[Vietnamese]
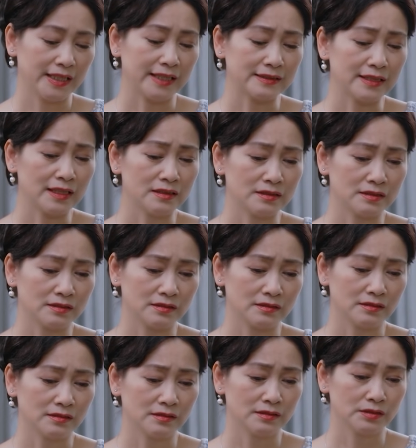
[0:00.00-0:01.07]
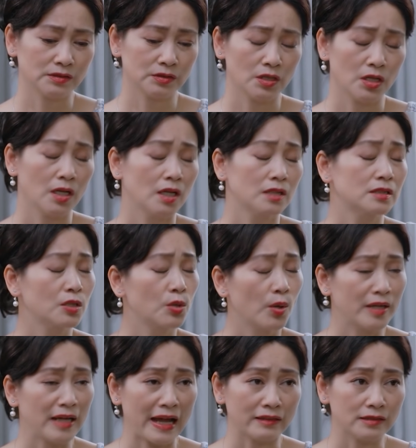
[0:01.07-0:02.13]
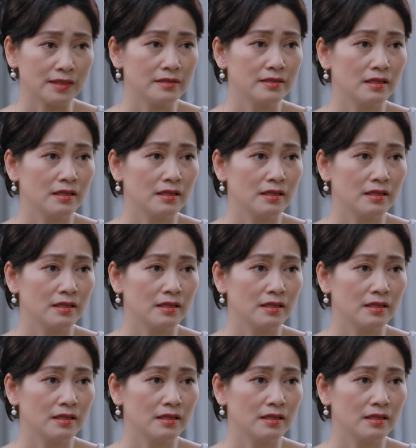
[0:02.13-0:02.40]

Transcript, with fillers: Ờ thì ờ, từ hồi nào tới